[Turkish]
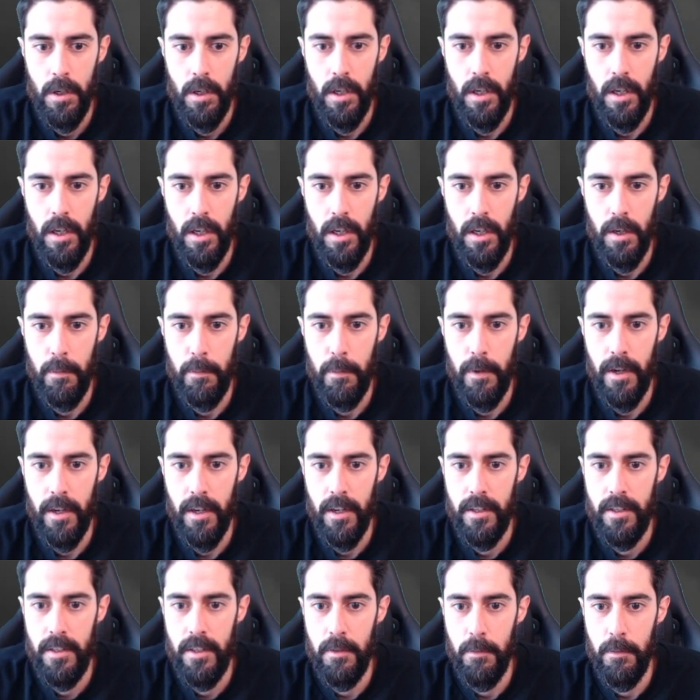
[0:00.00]
E,
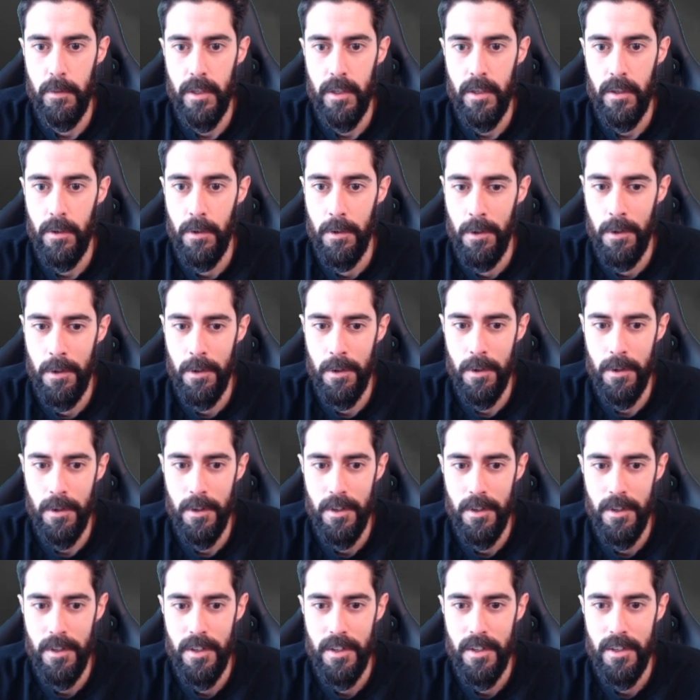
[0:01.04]
paladin mi? Oo.
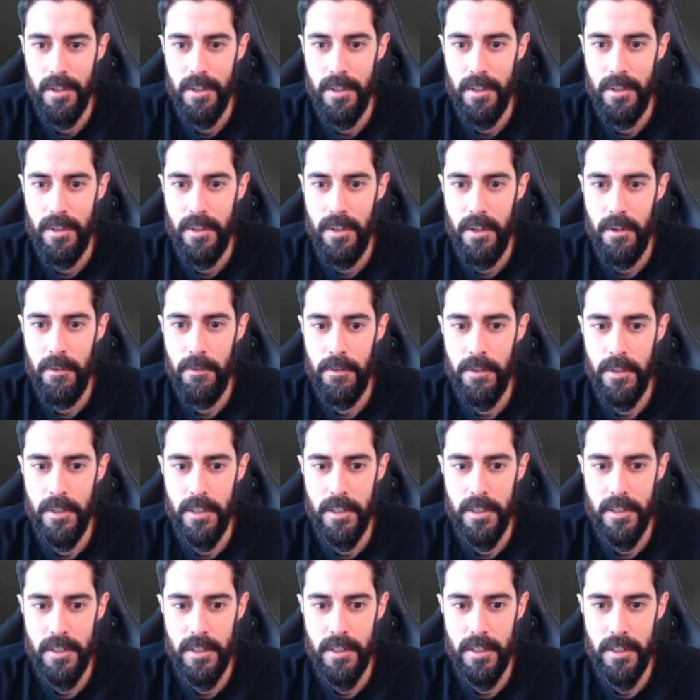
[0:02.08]
Thief,
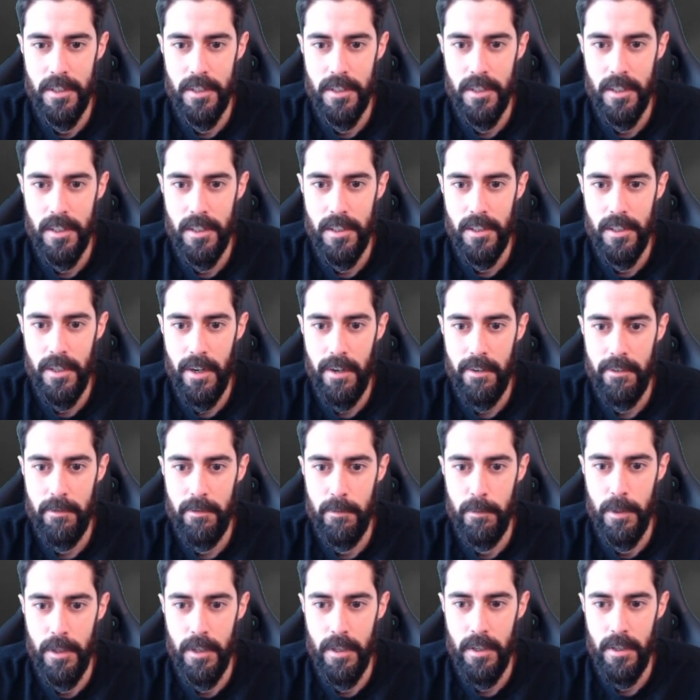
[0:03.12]
hırsız, şef
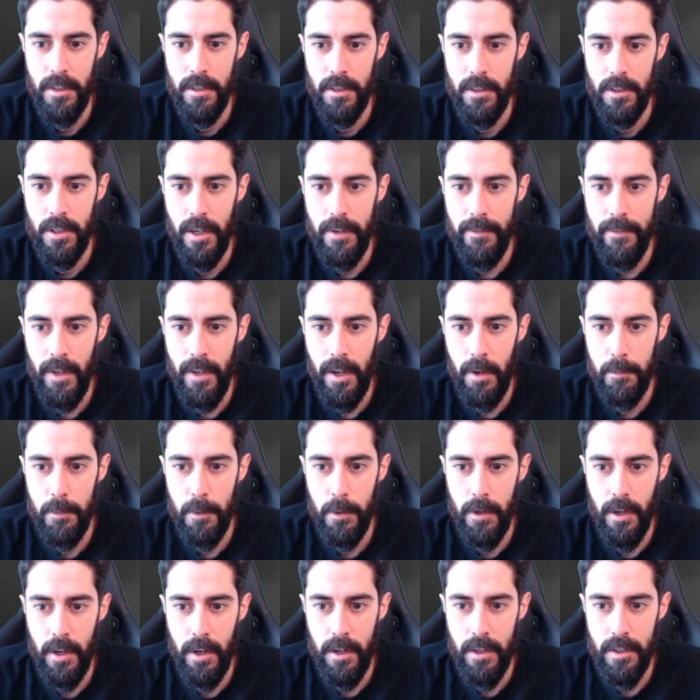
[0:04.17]
mi? Şef ne
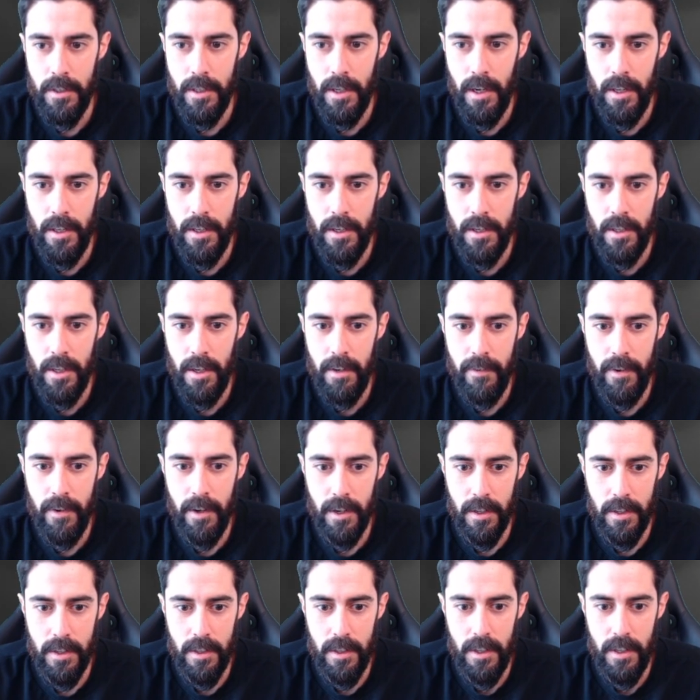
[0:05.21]
yapıyor ya? Silahları daha
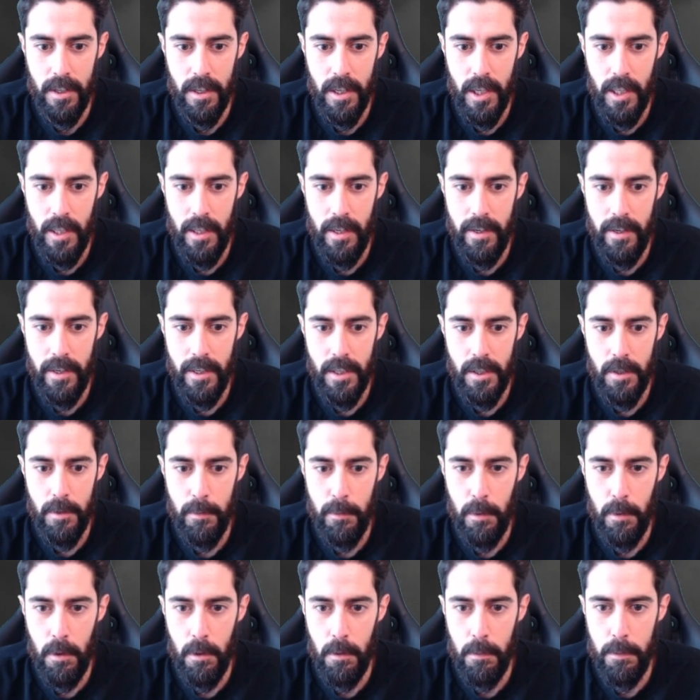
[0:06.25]
farklı. Cleric,
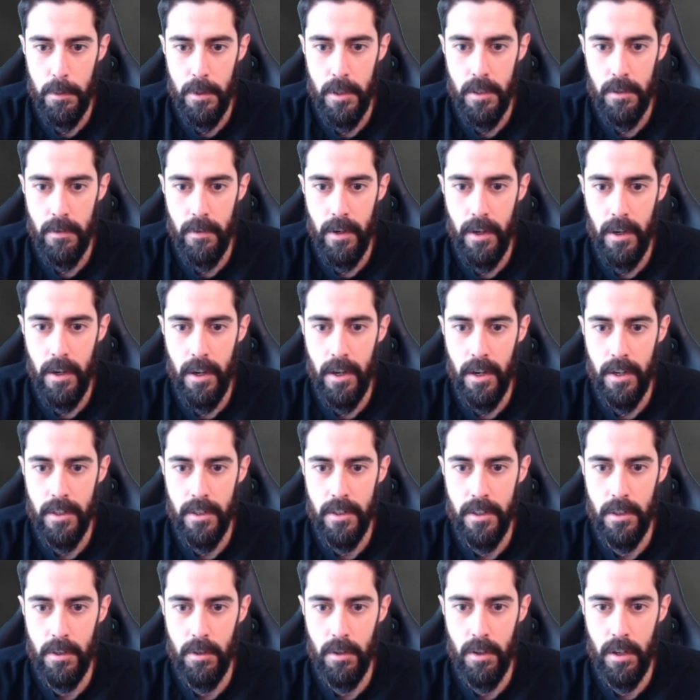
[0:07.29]
Pauper ve
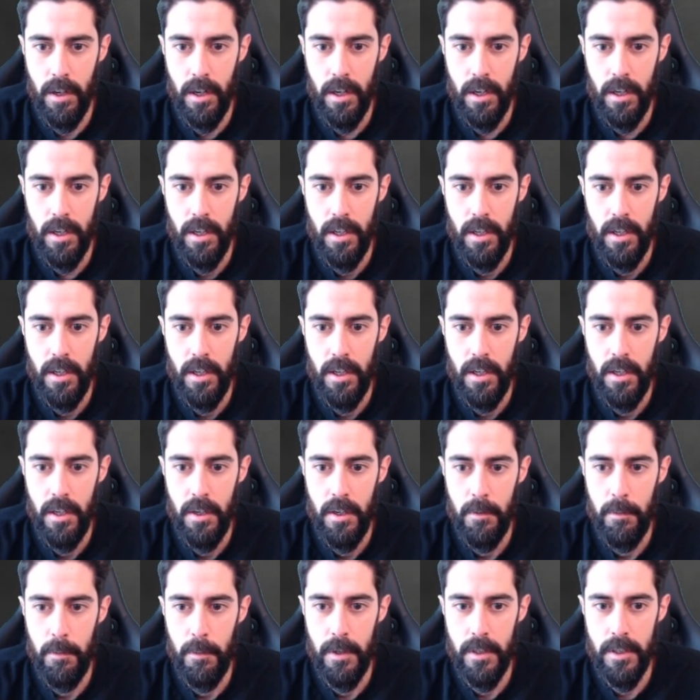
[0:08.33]
Hunter olarak.
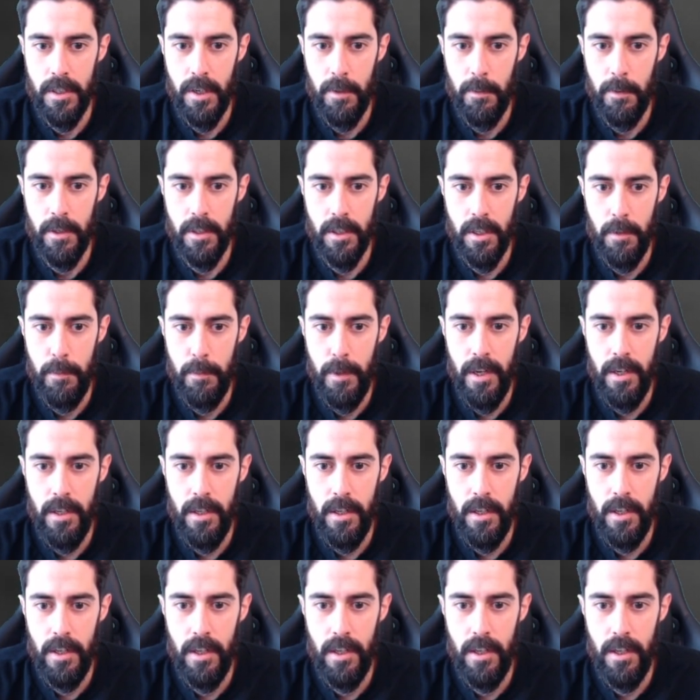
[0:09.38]
Başka başka. Ben
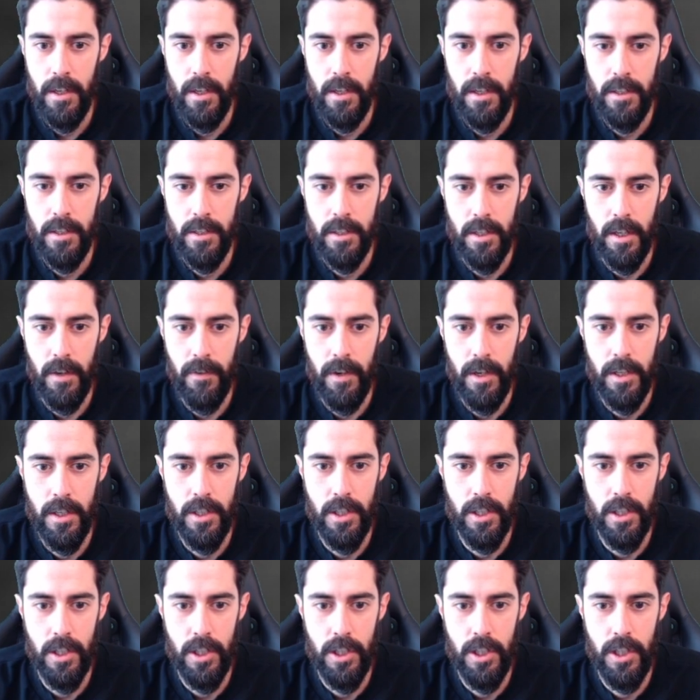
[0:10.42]
e,
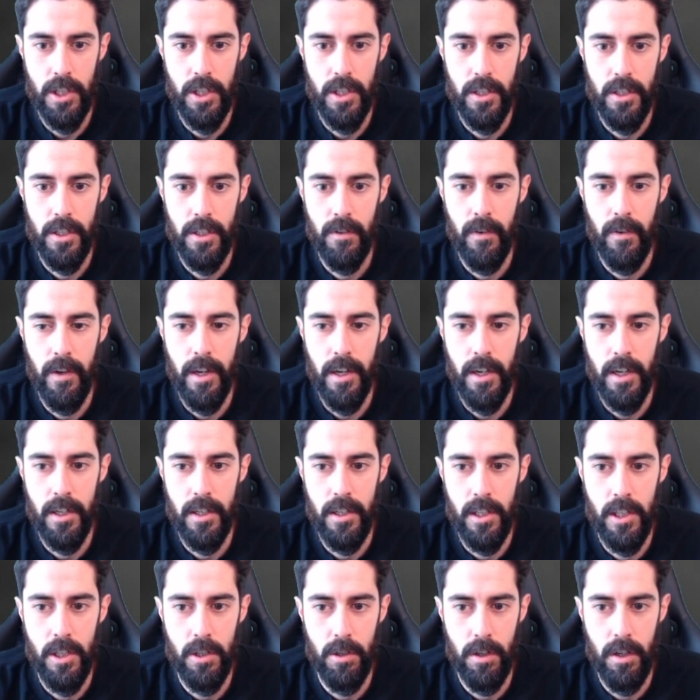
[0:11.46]
savaşçı, shield ve
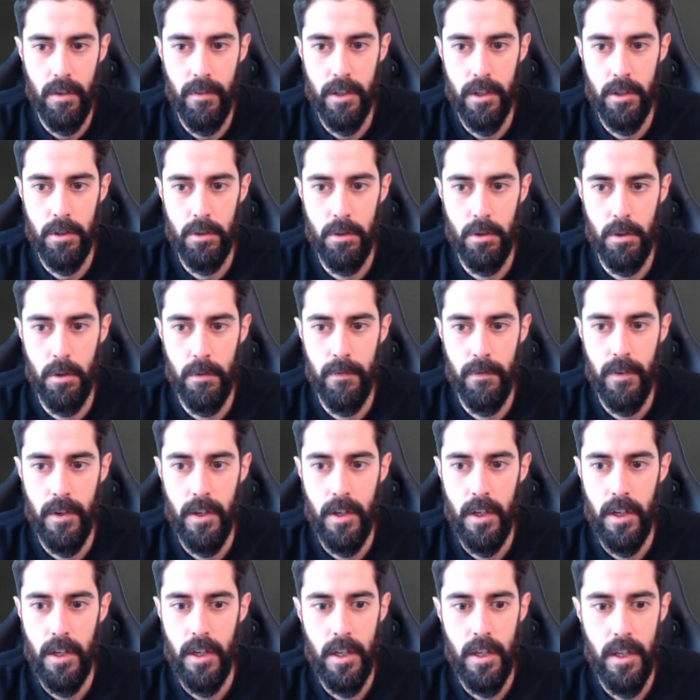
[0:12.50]
kılıçla oynamak istiyorum
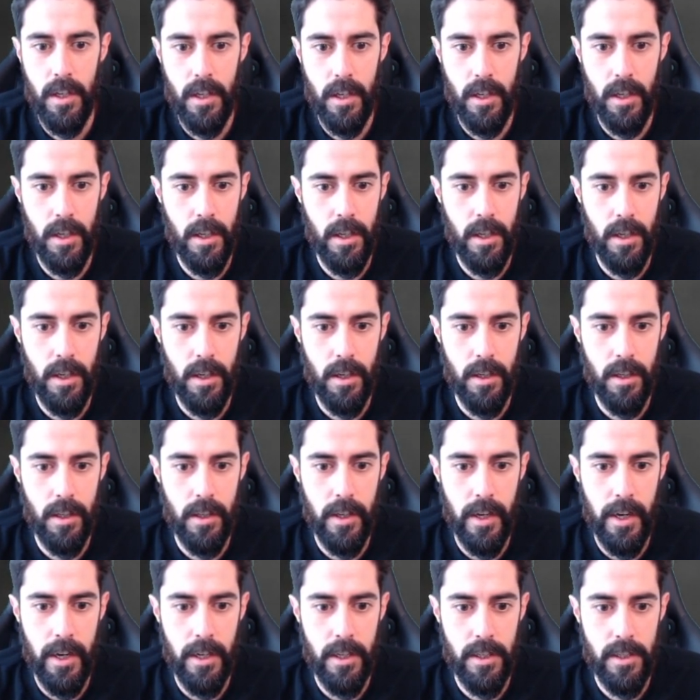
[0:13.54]
e,
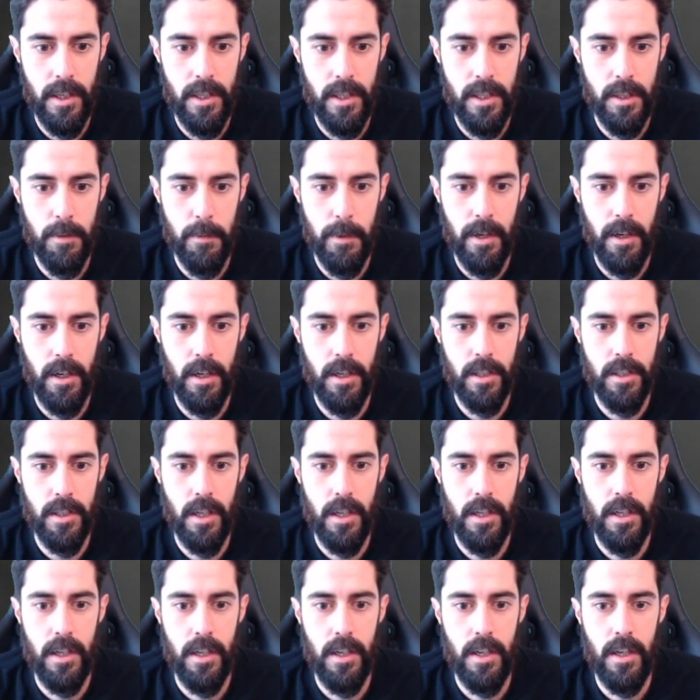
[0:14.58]
Knight seçtim
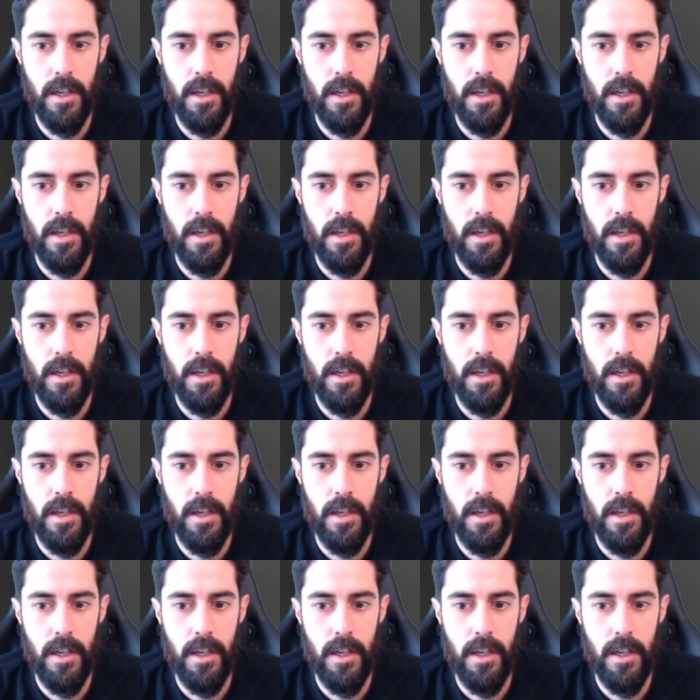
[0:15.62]
arkadaşlar.